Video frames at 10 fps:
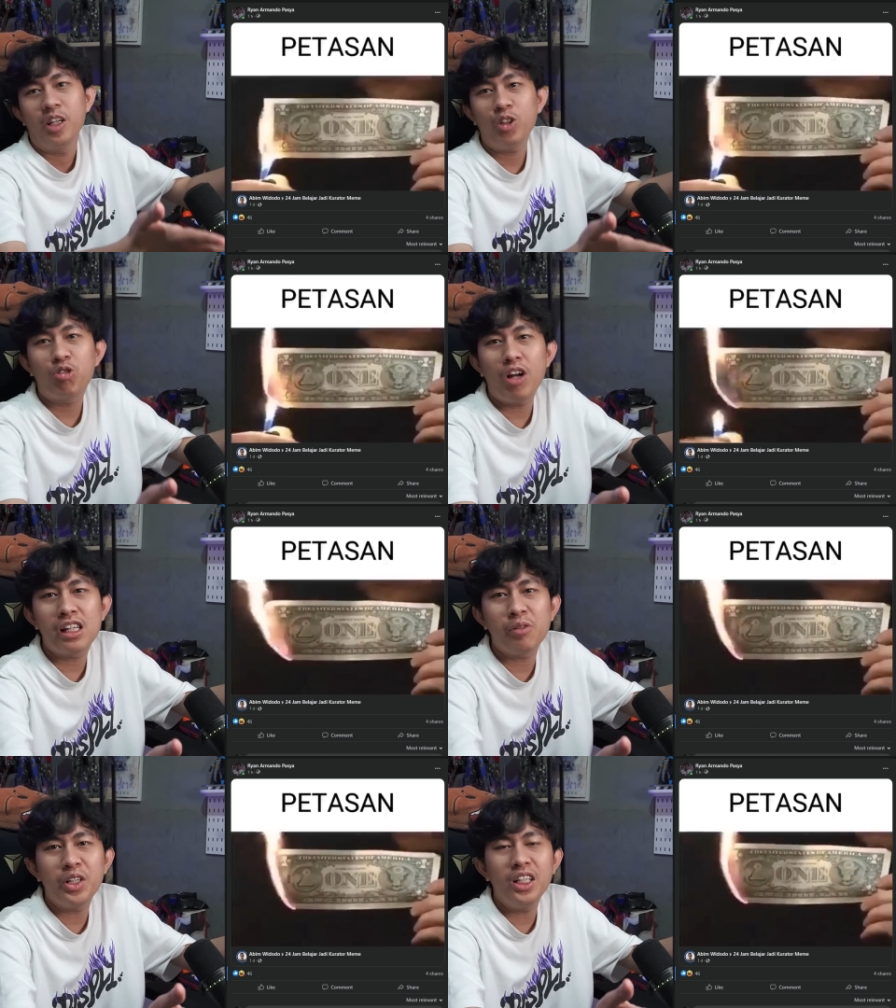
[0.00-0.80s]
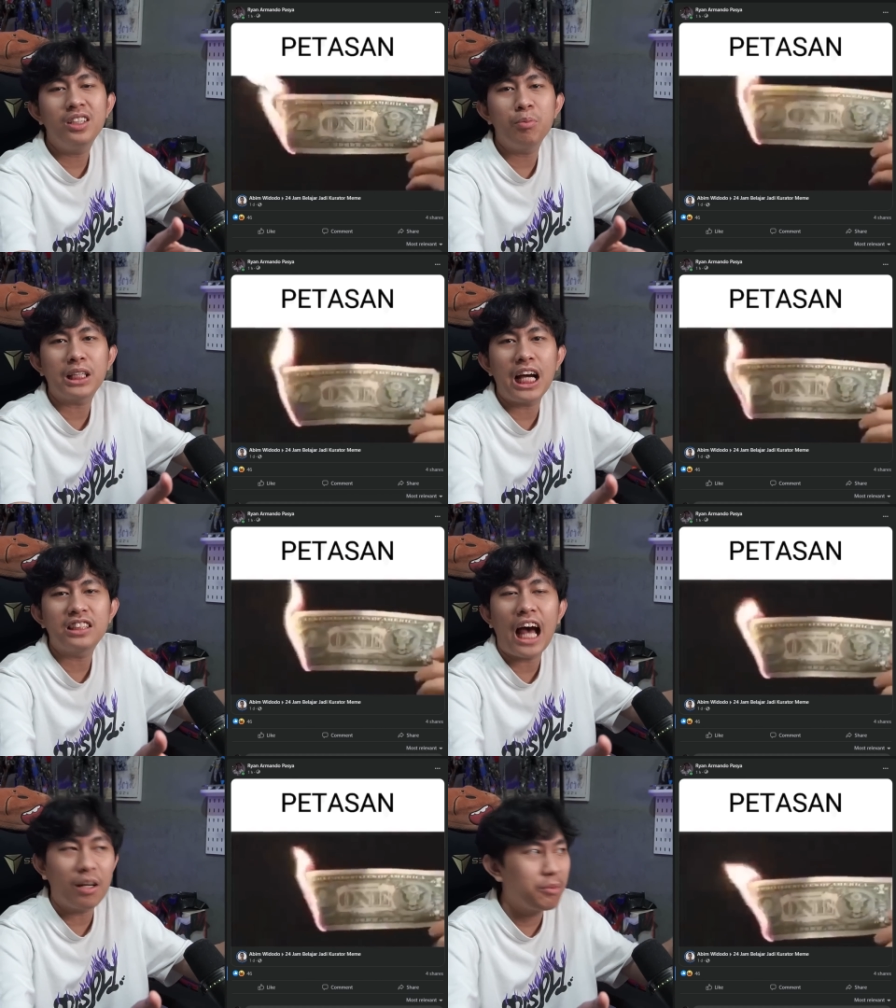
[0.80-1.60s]
Itulah definisi
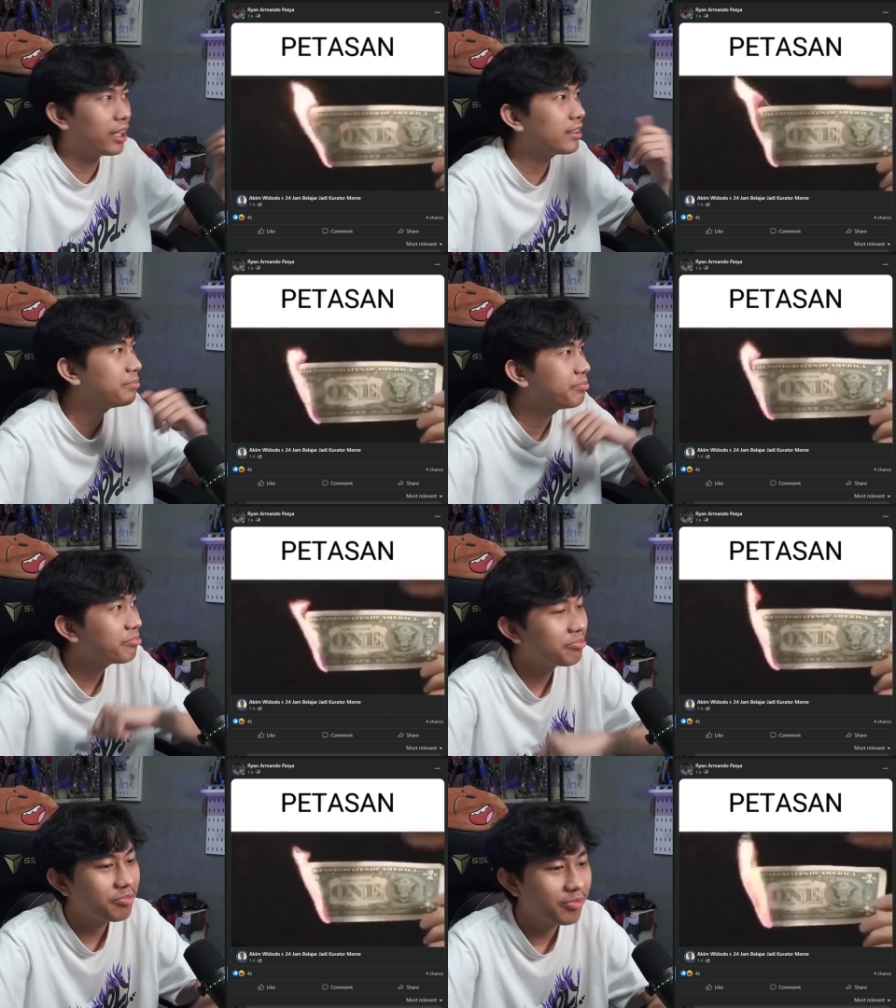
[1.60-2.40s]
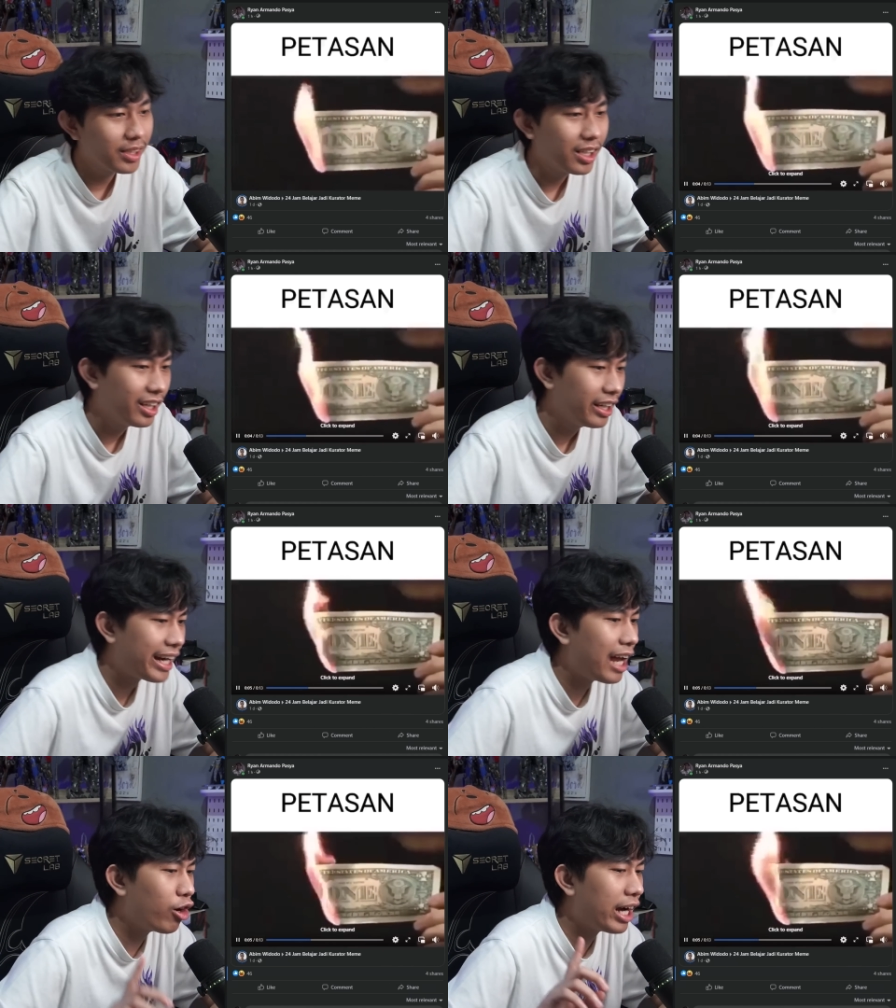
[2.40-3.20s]
petasan men.
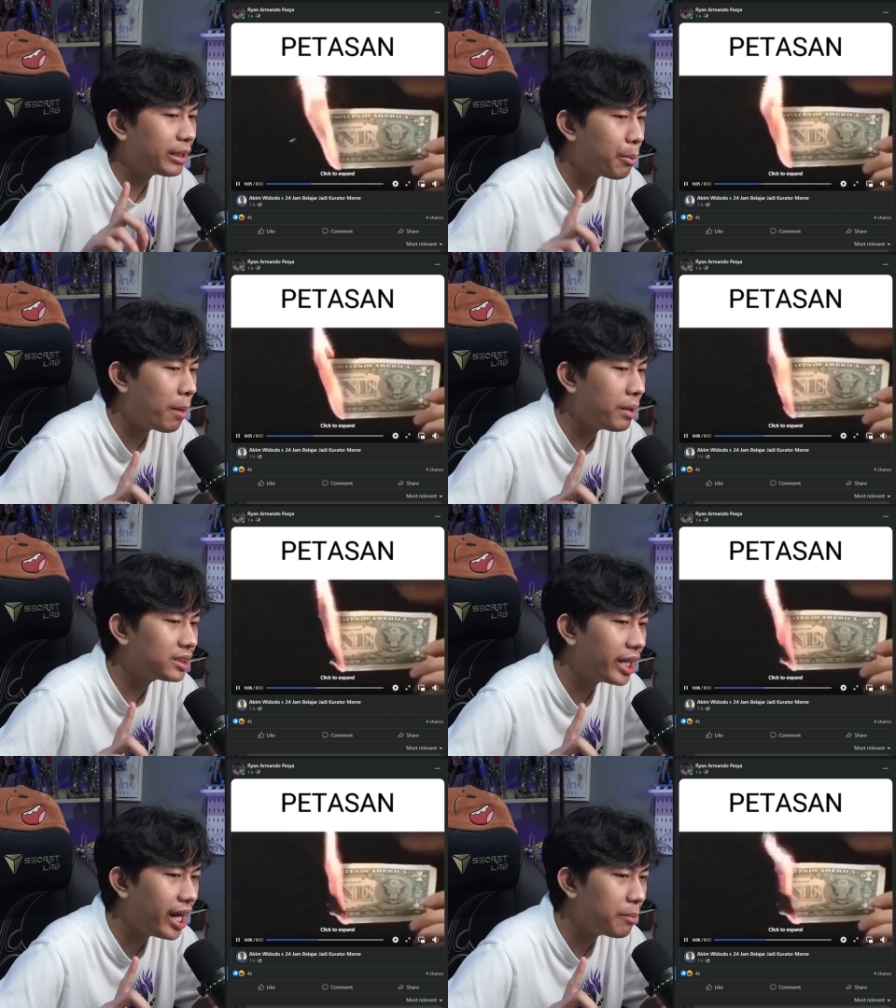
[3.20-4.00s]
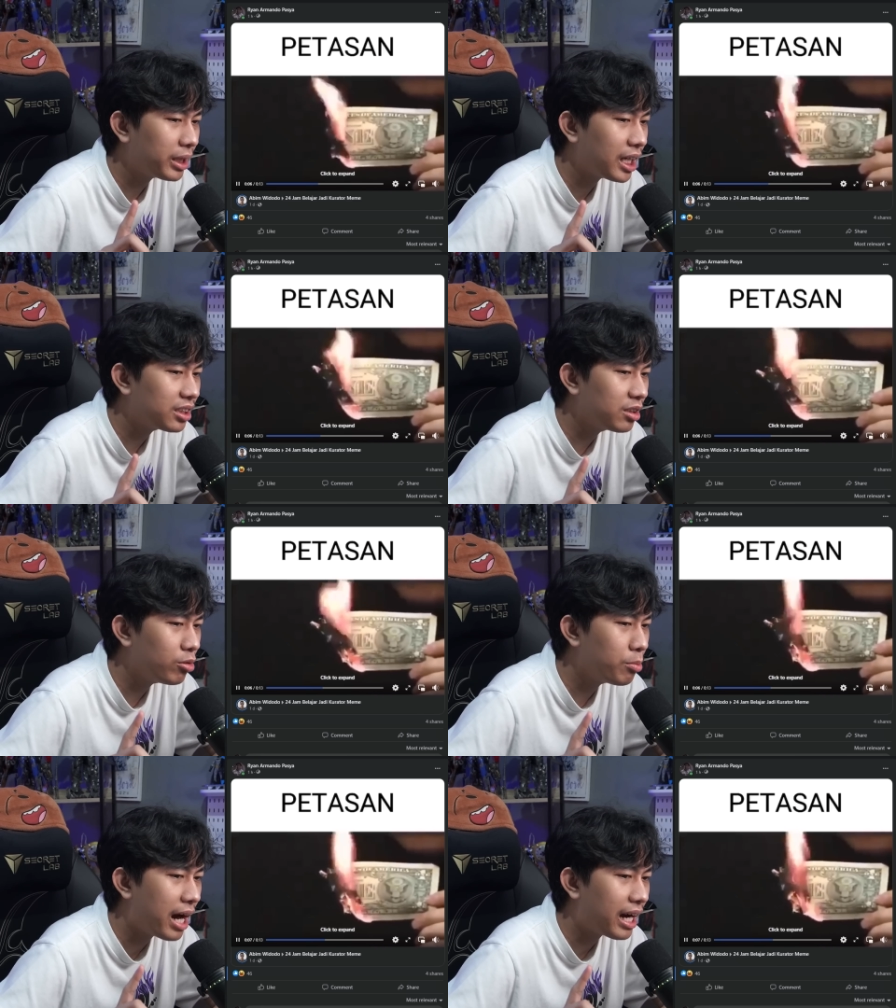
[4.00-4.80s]
Kalau kata mama saya petasan
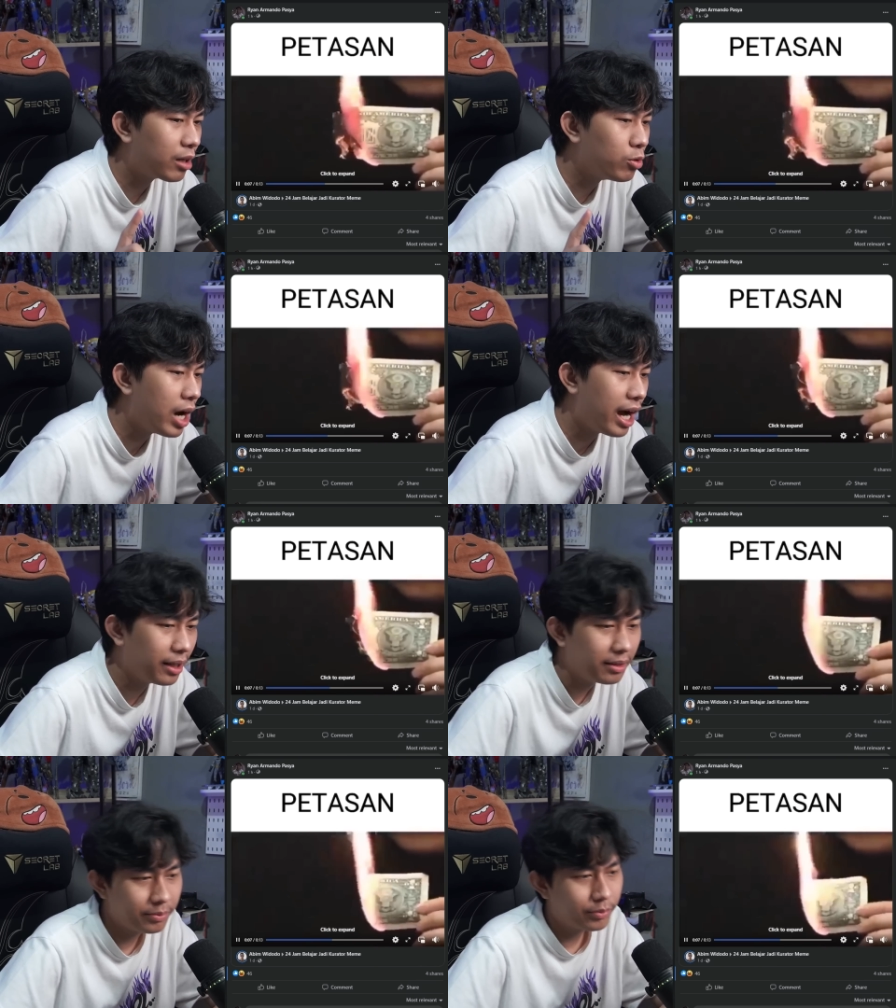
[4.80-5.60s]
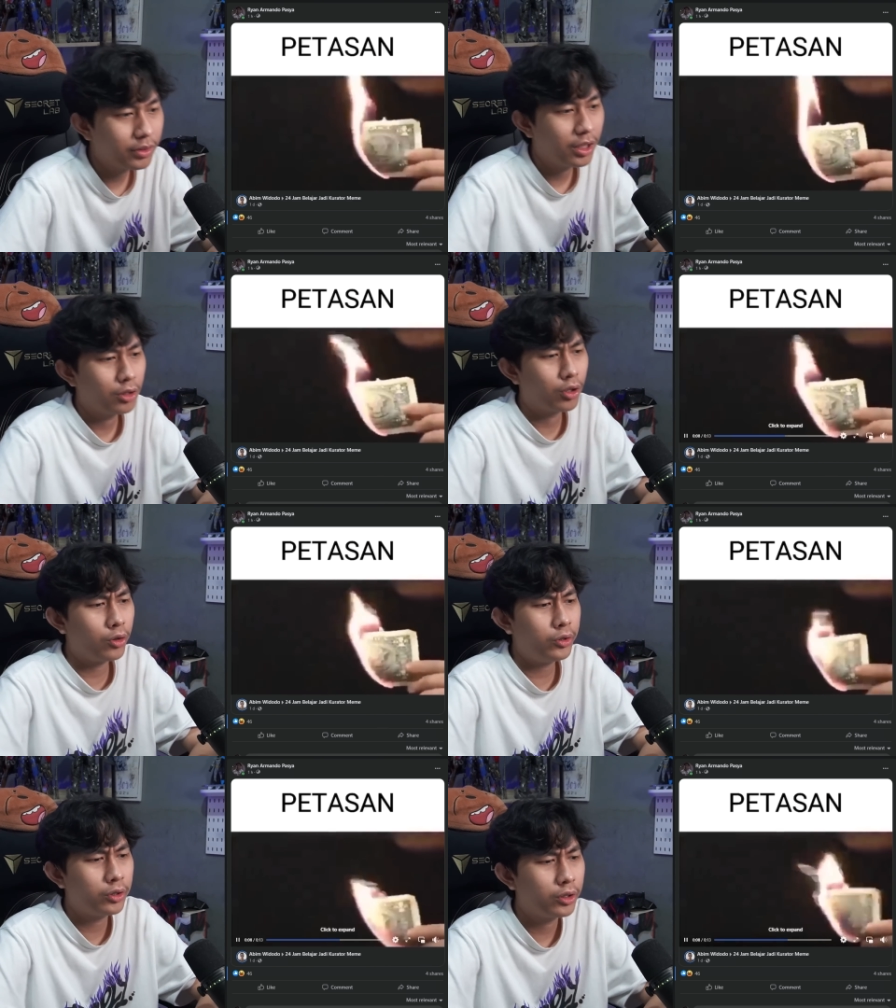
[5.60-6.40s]
itu bakar uang.
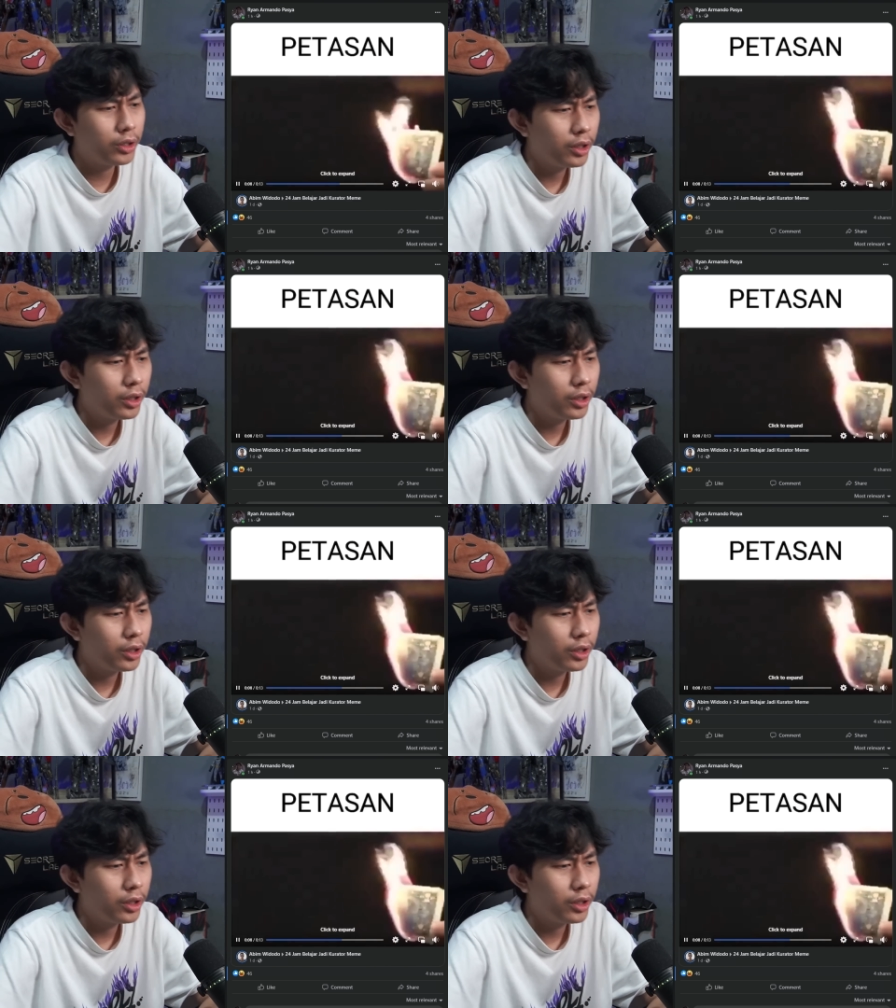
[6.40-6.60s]
Terus